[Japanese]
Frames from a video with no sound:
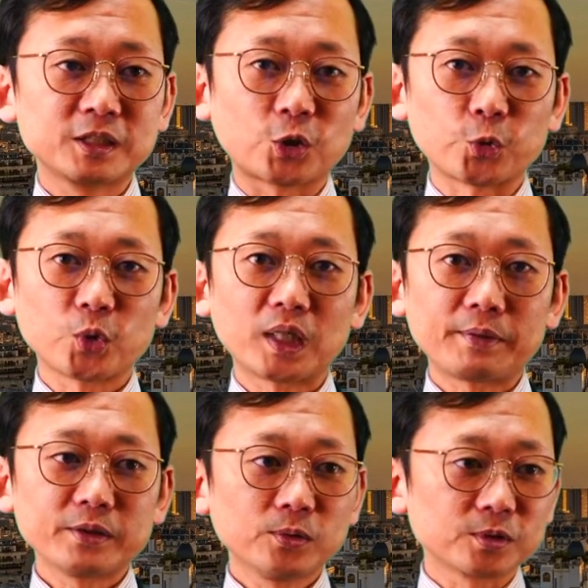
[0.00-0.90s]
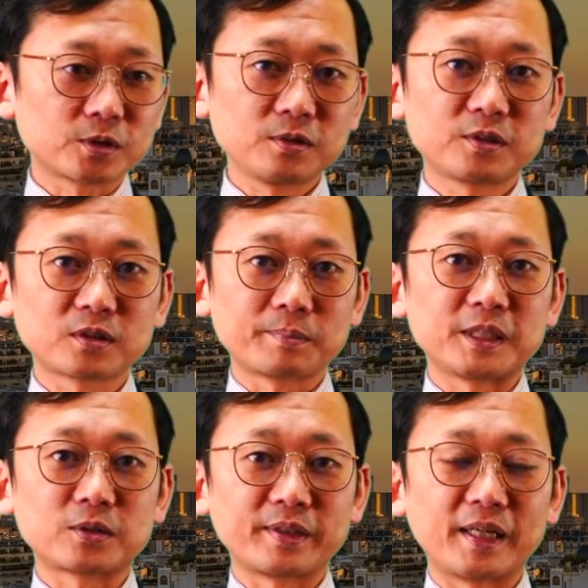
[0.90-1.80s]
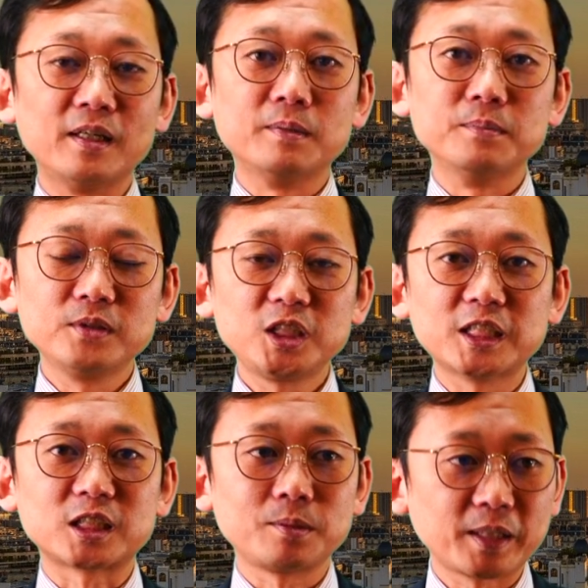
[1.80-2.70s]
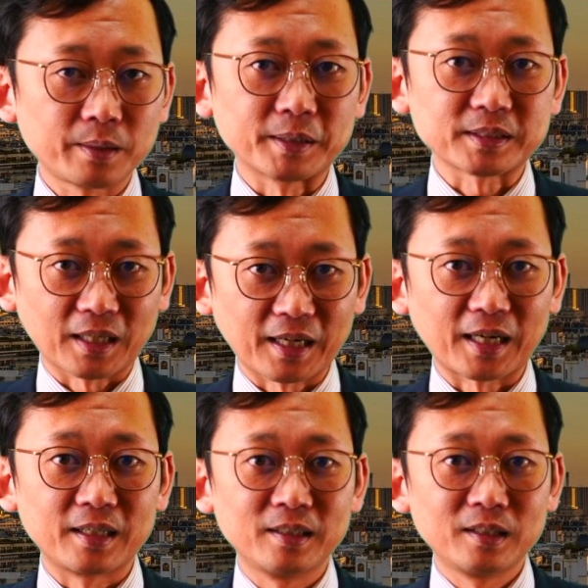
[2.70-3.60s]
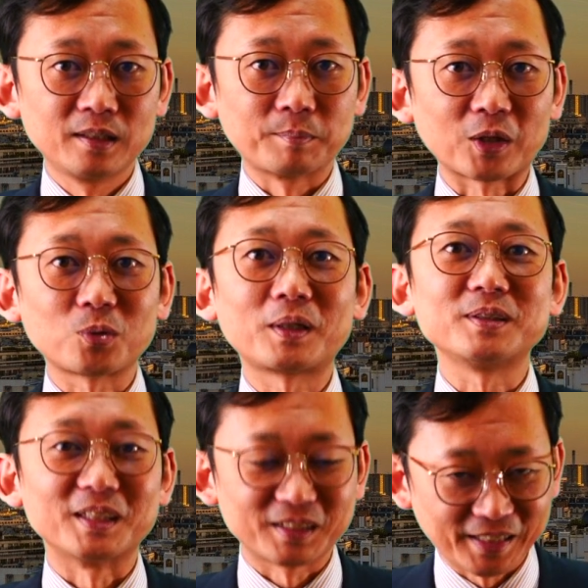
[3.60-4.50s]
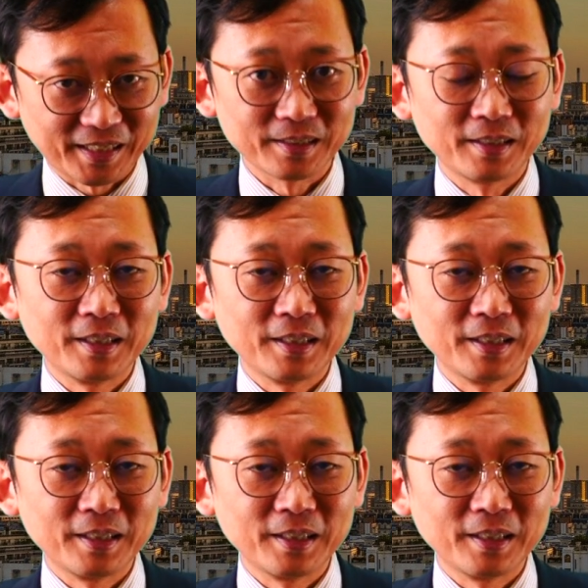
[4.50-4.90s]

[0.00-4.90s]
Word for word: 外側のスーツとベストで無地で締めてますから、まとまるんですね。